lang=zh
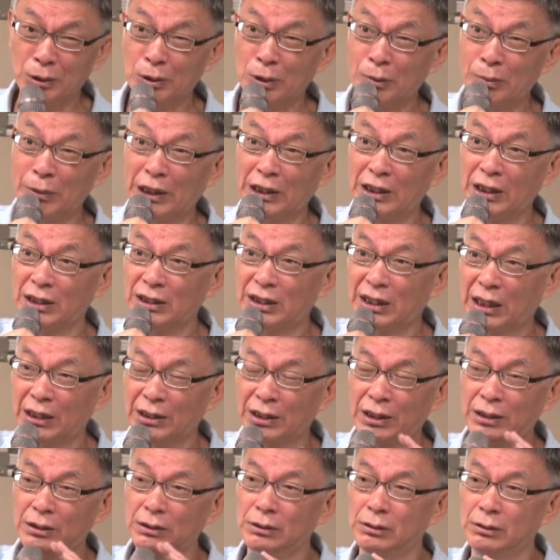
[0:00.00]
我每一年夏
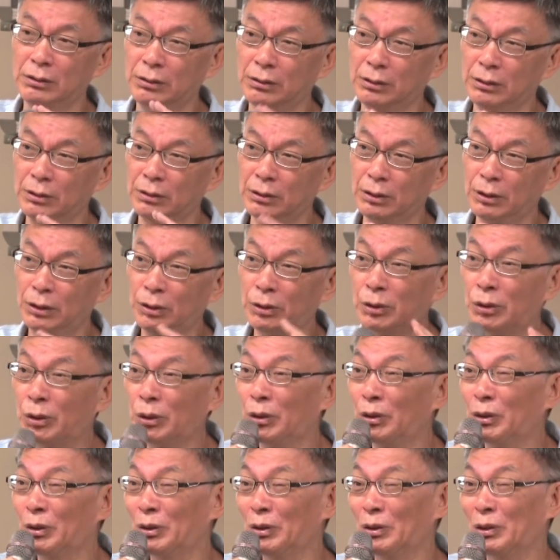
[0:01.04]
天
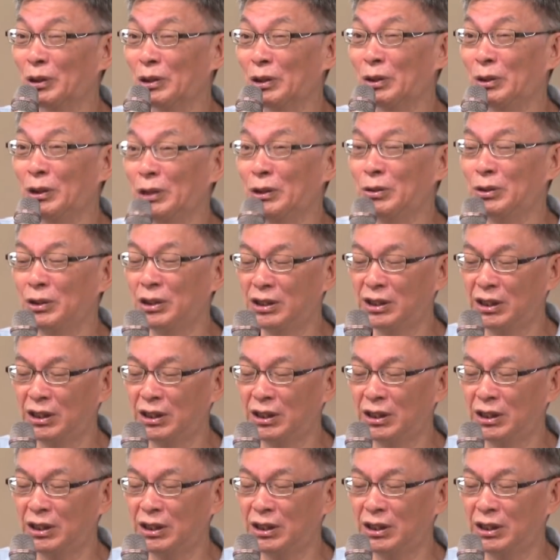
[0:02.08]
我都会去